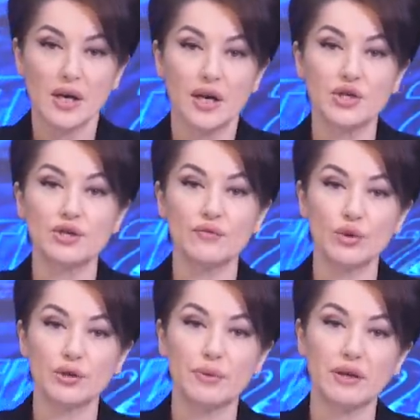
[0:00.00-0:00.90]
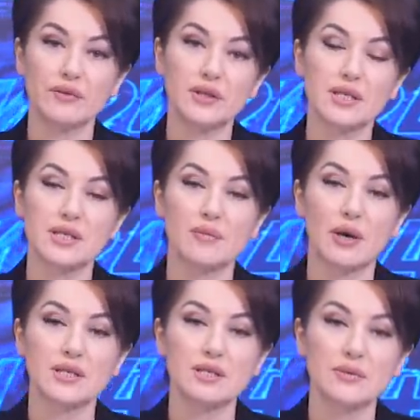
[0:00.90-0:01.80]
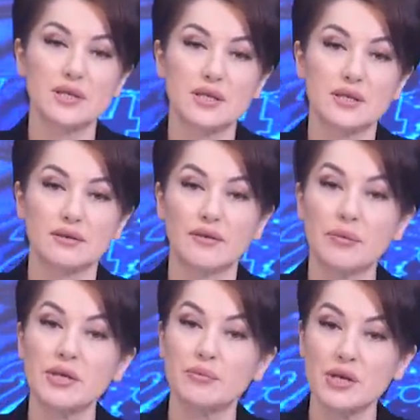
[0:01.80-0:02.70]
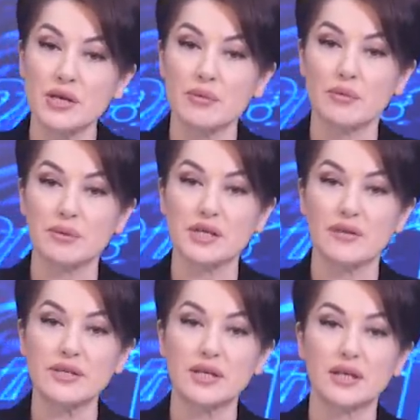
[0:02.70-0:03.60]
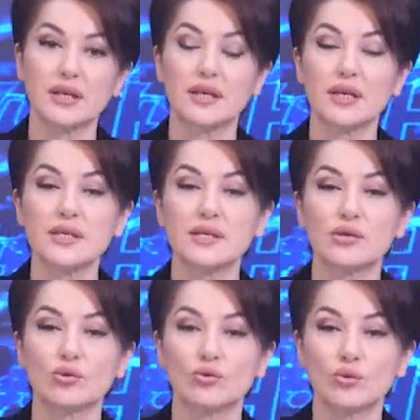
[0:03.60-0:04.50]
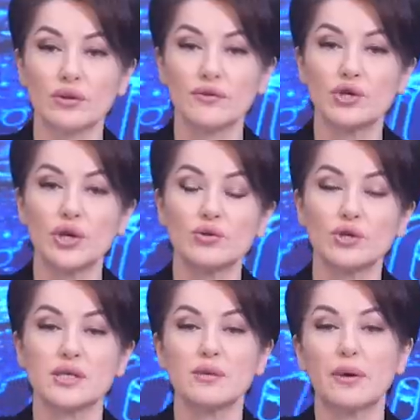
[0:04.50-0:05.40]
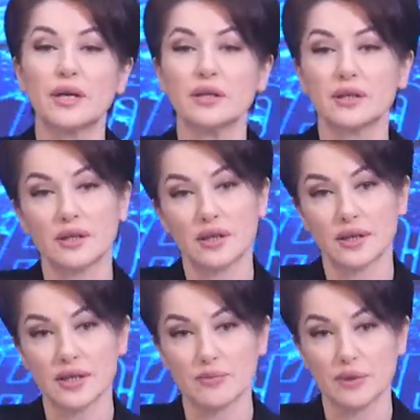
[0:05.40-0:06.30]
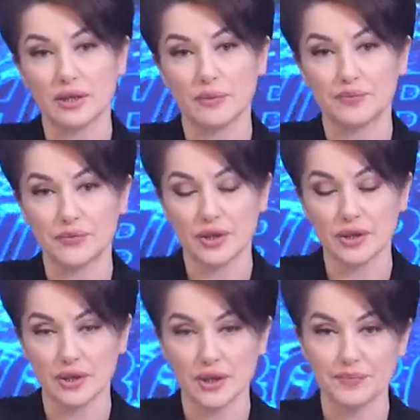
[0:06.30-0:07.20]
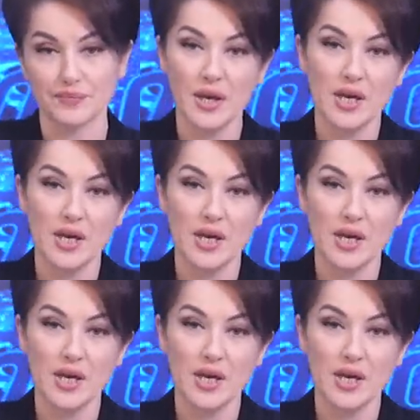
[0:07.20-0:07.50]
От а чего и появилась необходимость э, в обмене мнениями представителей разных структур, отвечающих за порядок на транспортном рынке.